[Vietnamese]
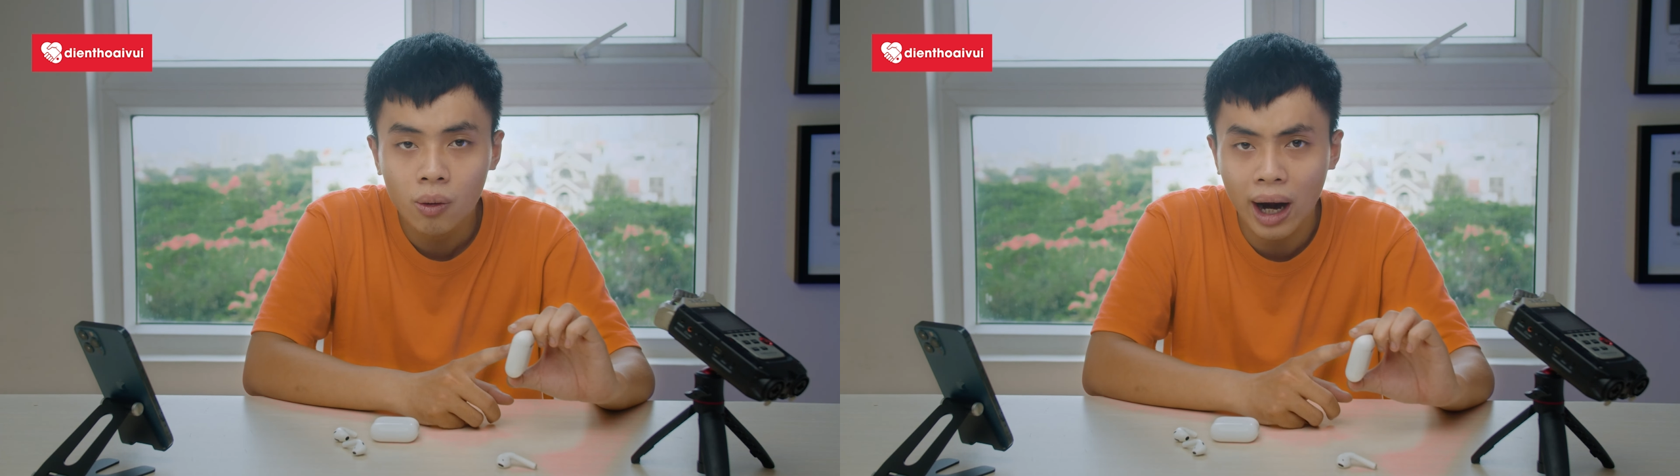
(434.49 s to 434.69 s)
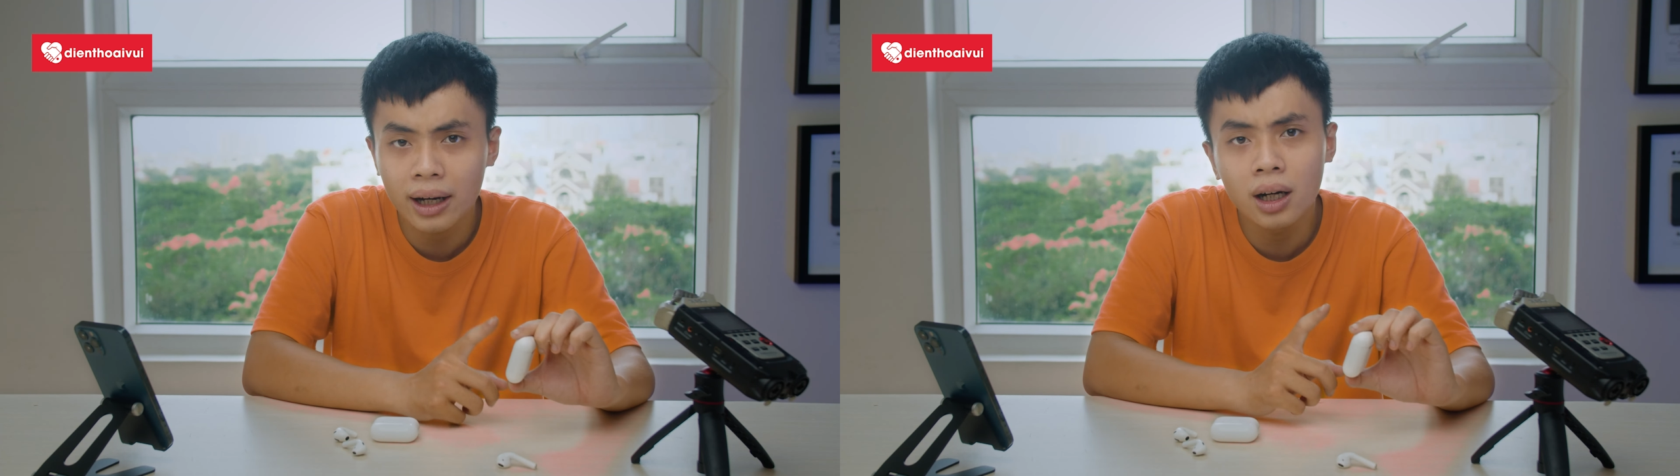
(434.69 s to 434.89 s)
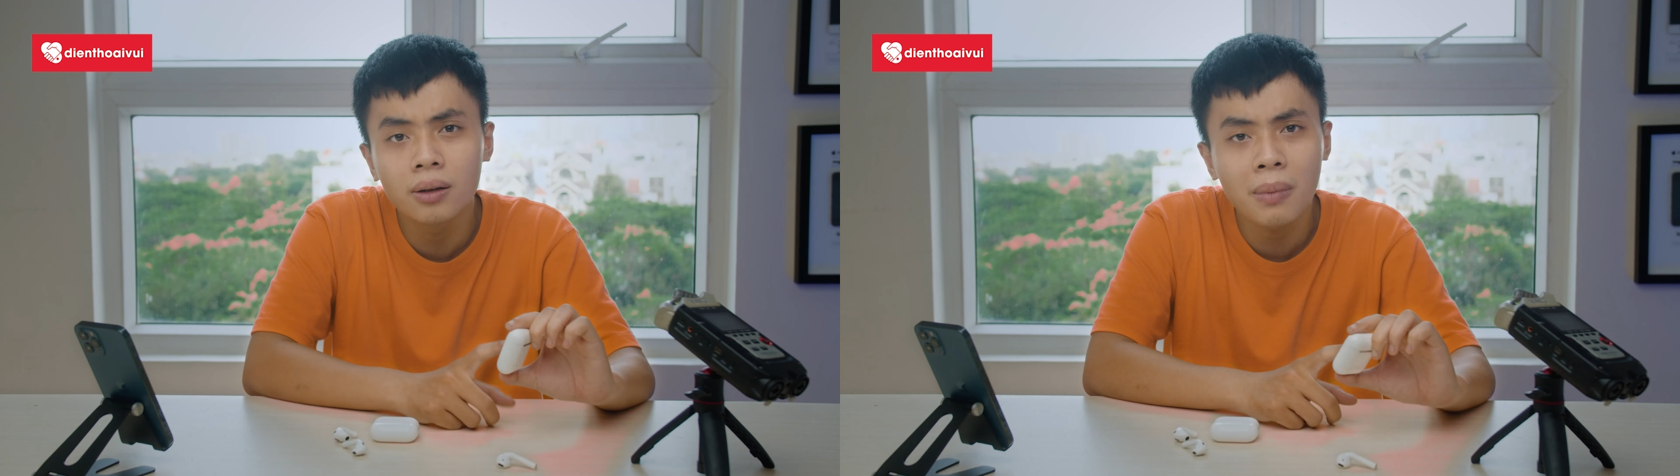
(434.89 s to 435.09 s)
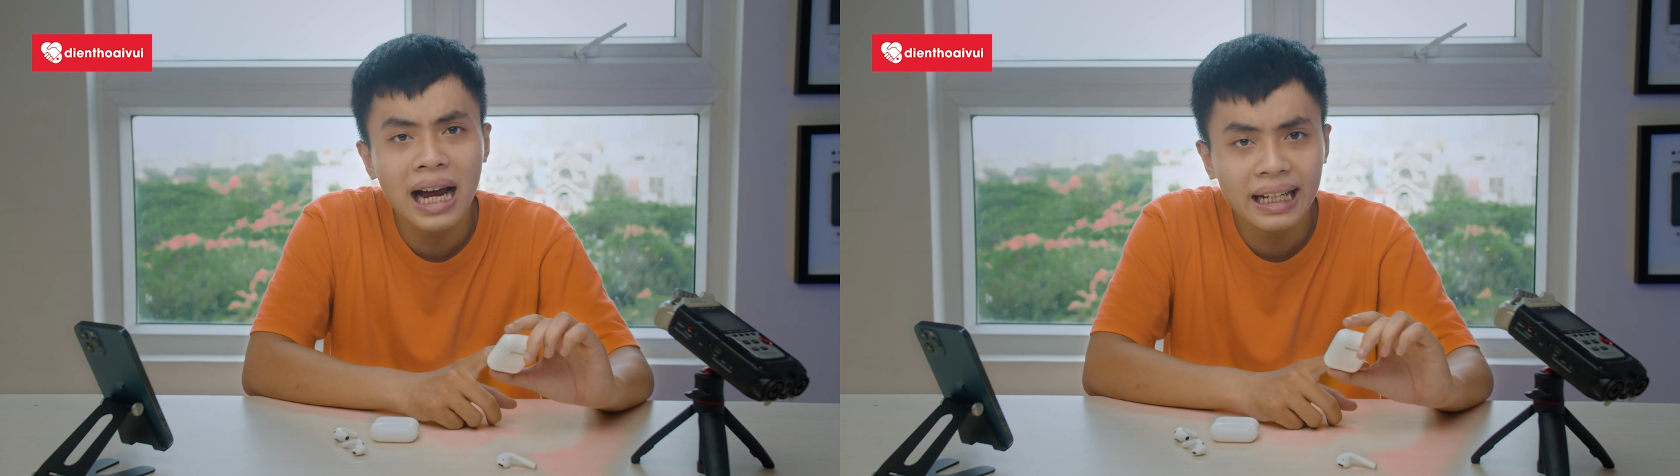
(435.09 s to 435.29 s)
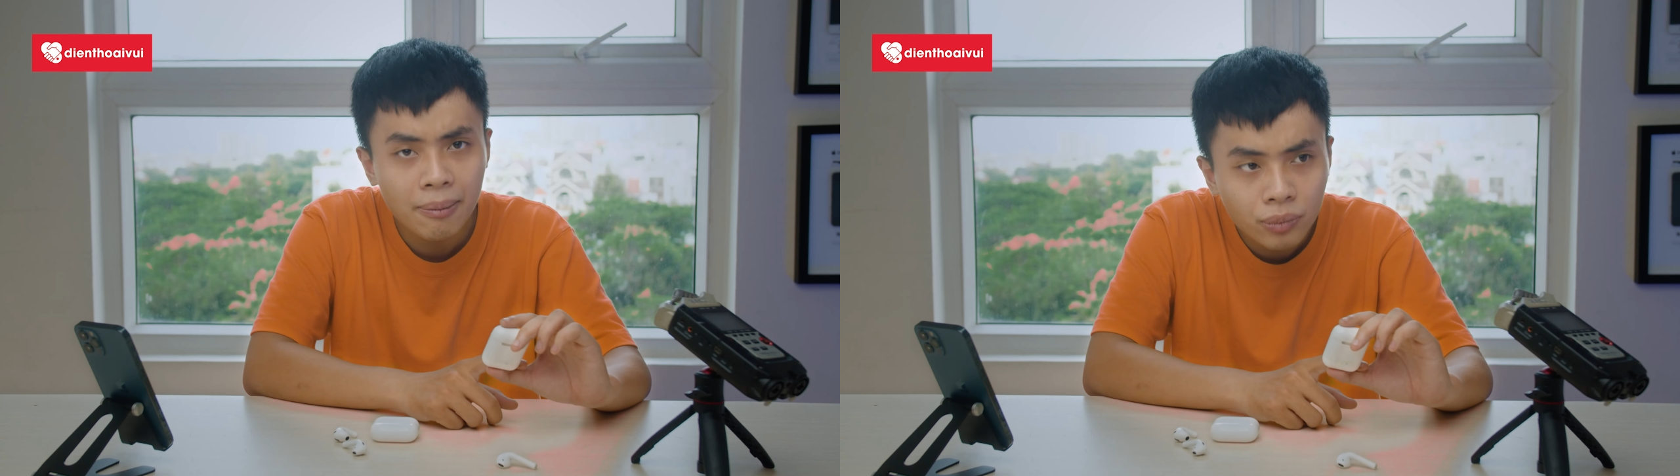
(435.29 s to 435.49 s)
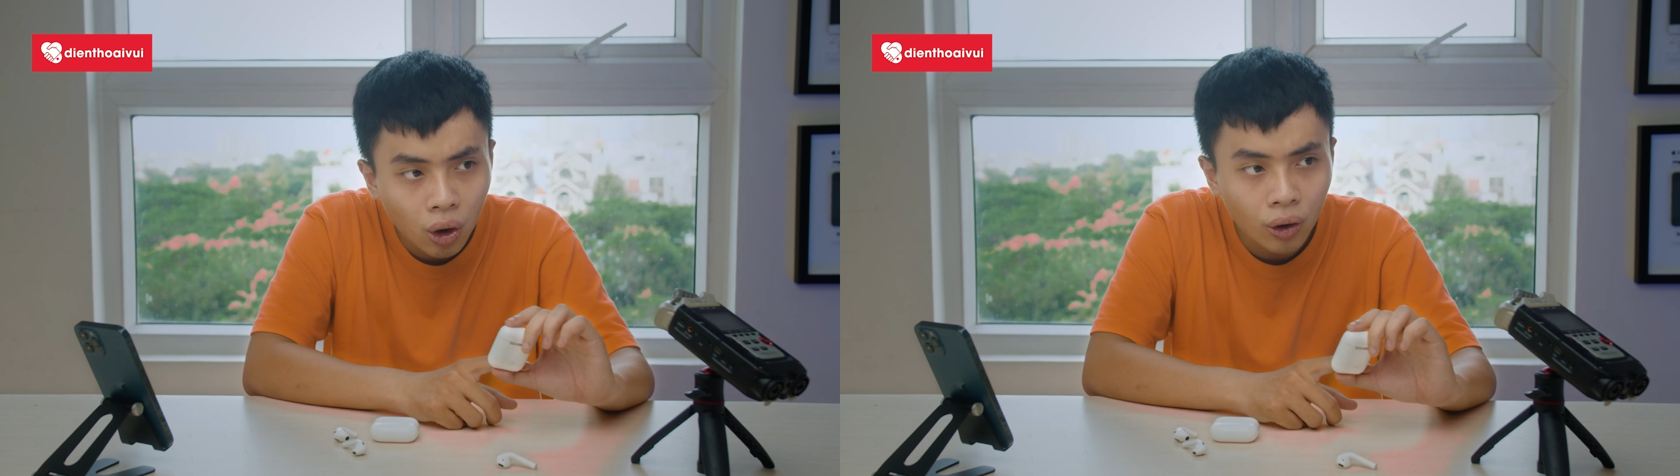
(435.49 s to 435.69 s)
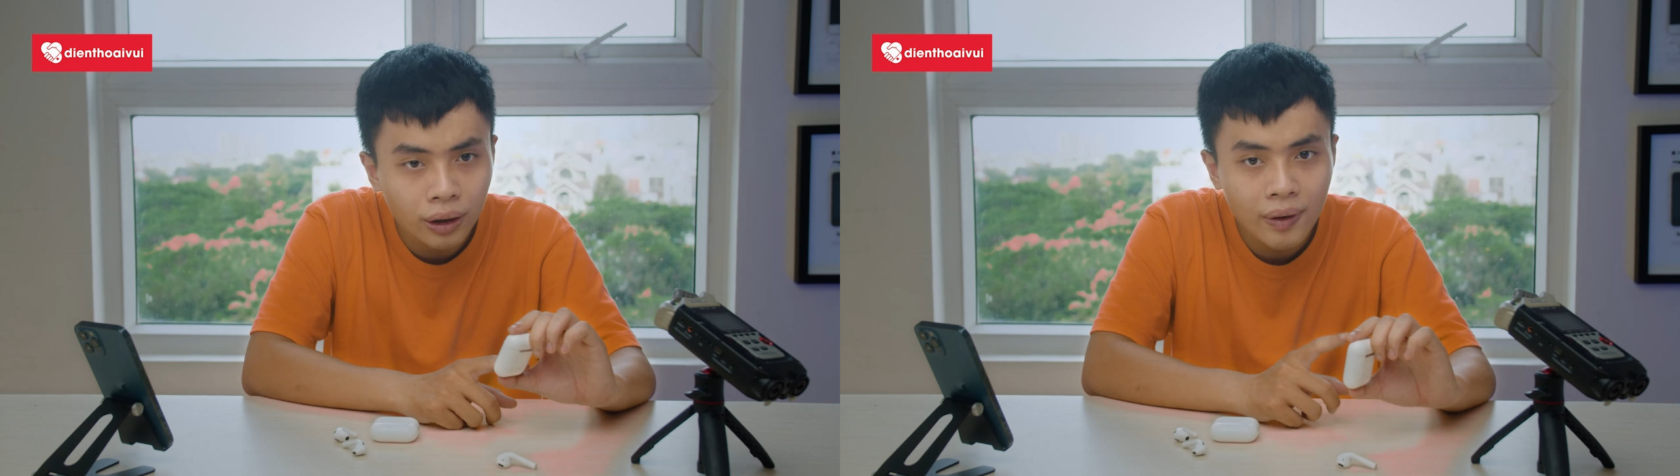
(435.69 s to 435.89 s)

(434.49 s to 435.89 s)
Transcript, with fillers: khoảng gần 3 năm rồi